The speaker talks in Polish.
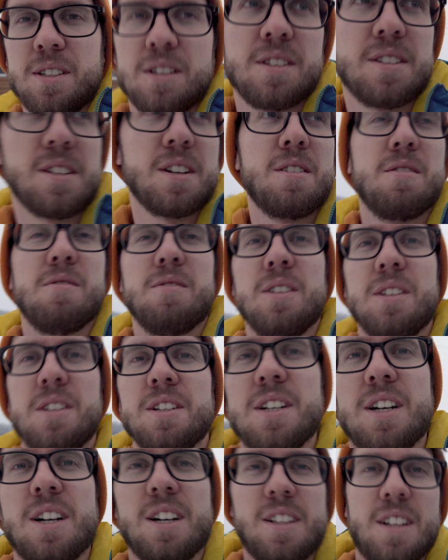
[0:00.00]
co z tego
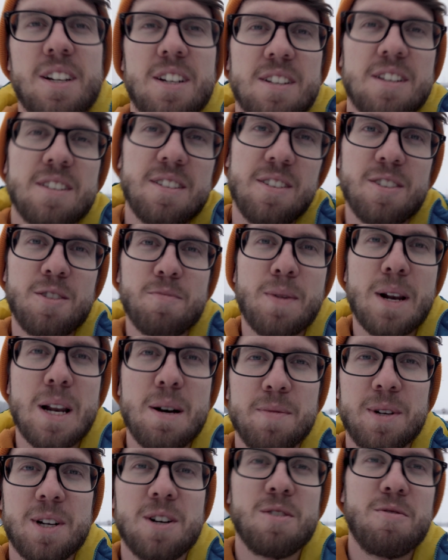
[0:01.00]
wyjdzie. A teraz
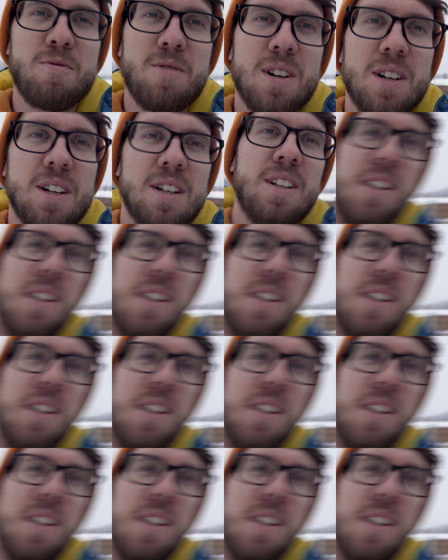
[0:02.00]
odpalamy golfa.